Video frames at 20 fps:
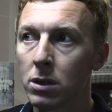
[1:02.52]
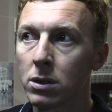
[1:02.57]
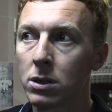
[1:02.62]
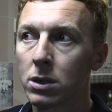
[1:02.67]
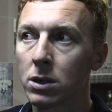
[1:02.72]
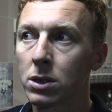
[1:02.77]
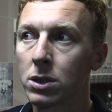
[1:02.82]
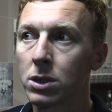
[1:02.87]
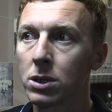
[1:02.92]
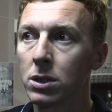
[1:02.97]

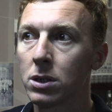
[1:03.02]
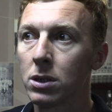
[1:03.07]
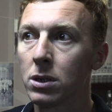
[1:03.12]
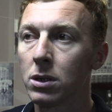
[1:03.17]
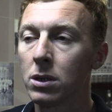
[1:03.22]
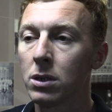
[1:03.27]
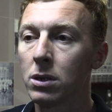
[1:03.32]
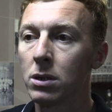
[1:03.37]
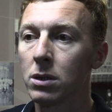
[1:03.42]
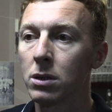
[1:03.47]

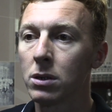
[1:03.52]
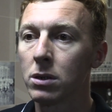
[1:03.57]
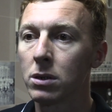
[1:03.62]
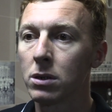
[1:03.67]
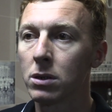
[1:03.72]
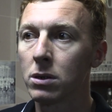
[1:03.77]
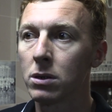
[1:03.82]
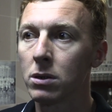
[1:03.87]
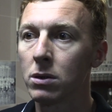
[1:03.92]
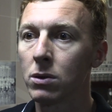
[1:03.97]
Także
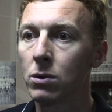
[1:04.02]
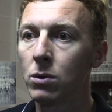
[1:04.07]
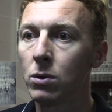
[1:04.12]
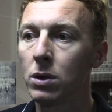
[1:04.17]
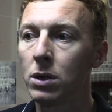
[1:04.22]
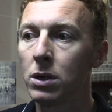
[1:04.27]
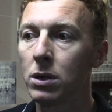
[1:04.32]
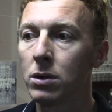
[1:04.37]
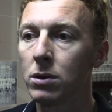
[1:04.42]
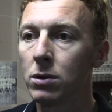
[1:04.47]

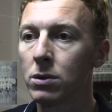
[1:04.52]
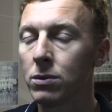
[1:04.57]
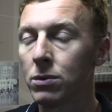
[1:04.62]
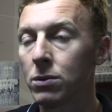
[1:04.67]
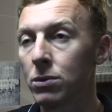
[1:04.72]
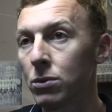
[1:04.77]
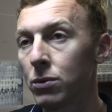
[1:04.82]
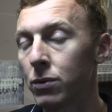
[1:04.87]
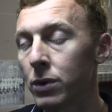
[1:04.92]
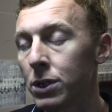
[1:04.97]
ogólnie
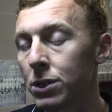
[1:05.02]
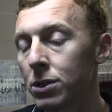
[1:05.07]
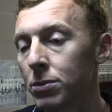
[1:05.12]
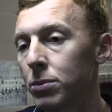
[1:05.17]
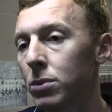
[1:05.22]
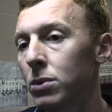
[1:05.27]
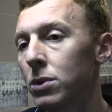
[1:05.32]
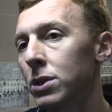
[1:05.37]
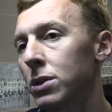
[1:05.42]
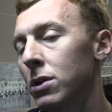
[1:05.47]
uważam,
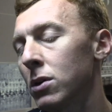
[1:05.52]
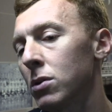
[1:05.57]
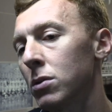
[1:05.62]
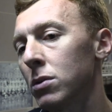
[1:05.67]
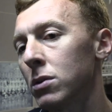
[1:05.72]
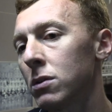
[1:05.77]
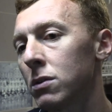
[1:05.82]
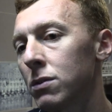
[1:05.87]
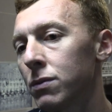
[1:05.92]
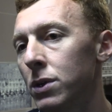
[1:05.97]
bo nie
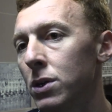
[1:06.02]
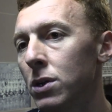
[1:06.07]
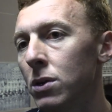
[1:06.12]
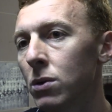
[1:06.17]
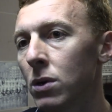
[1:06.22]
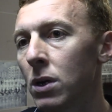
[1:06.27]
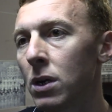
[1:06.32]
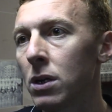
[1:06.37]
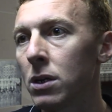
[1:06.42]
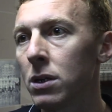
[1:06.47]
tylko z
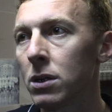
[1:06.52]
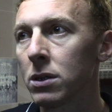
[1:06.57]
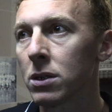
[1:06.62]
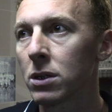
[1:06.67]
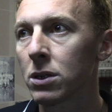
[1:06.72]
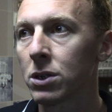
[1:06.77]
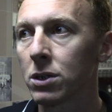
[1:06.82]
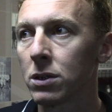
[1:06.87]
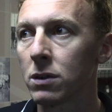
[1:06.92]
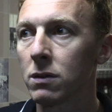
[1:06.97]
wyniku, ale
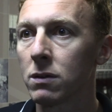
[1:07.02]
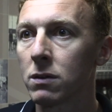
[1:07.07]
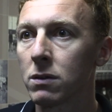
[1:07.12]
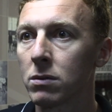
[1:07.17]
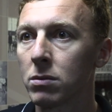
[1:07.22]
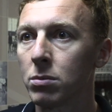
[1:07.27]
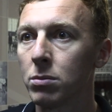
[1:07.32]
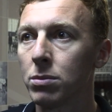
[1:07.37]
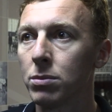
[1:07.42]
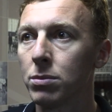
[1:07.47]
także
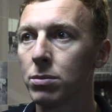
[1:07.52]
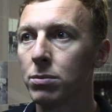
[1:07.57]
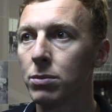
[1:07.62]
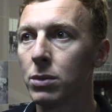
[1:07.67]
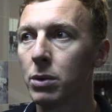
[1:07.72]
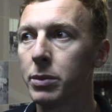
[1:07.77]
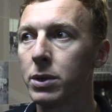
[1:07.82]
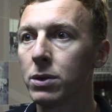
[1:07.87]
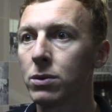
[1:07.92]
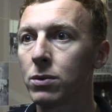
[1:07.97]
z
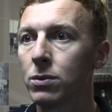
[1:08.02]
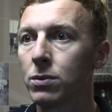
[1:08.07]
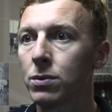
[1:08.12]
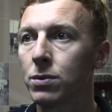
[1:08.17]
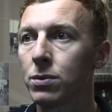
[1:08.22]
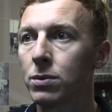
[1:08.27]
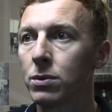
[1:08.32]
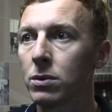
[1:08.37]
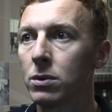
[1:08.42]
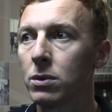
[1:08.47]
momentów
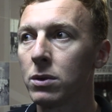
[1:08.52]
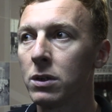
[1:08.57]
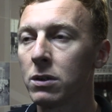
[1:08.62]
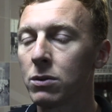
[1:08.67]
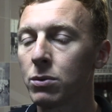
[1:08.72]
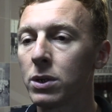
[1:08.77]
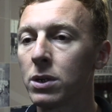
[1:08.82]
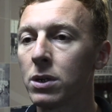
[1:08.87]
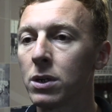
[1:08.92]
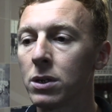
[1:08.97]

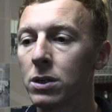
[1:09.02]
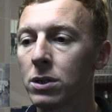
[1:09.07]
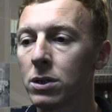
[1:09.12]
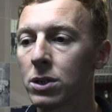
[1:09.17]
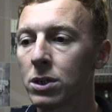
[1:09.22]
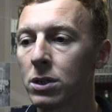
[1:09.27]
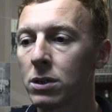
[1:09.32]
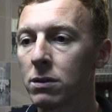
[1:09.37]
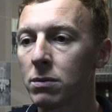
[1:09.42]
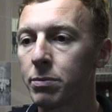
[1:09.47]
niezłej gry,
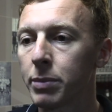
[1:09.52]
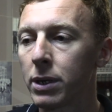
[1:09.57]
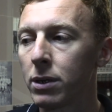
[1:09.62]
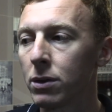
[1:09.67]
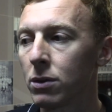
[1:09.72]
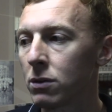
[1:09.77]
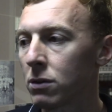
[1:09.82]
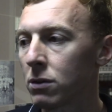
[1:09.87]
że sparring